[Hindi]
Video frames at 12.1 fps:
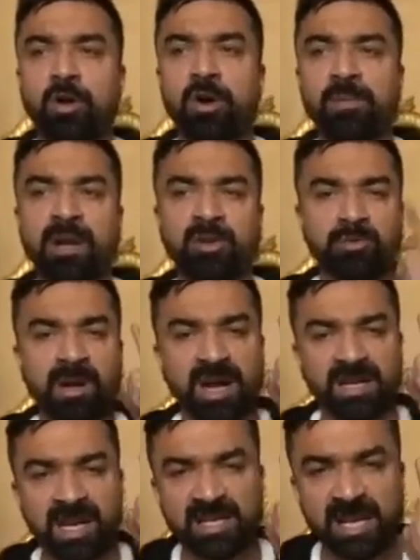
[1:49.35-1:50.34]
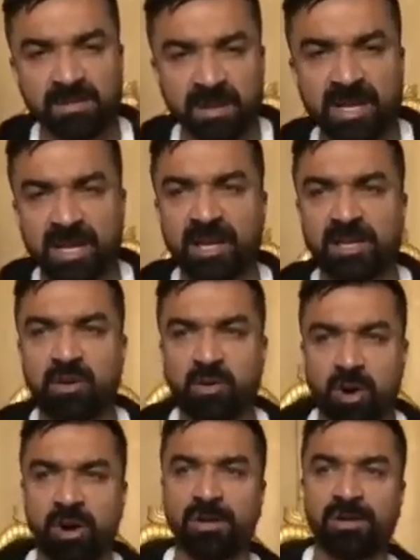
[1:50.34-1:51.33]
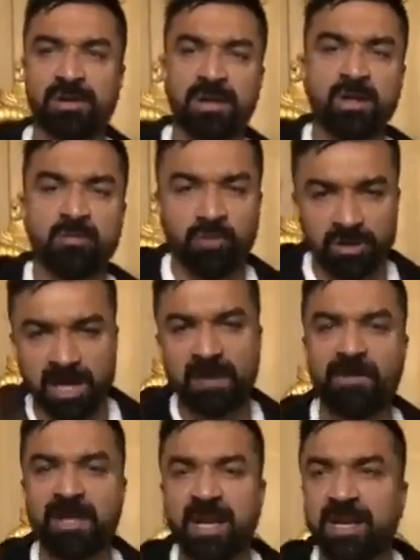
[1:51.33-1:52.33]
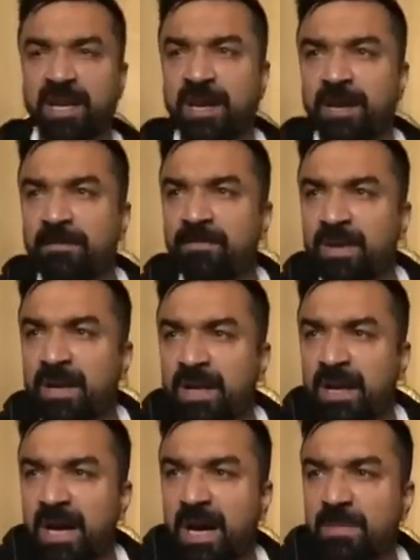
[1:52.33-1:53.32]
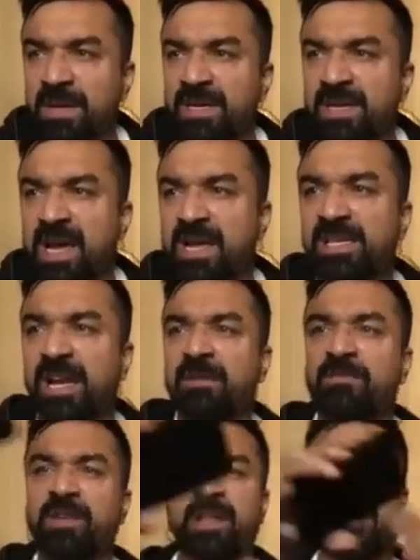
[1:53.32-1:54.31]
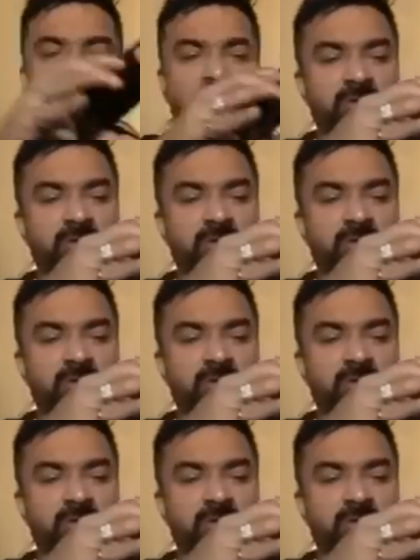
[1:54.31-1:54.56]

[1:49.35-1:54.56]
और मैं तुम्हें आज एक सेल्फी दिखाता हूं और वो सेल्फी देखी अभी ये सेल्फी देखो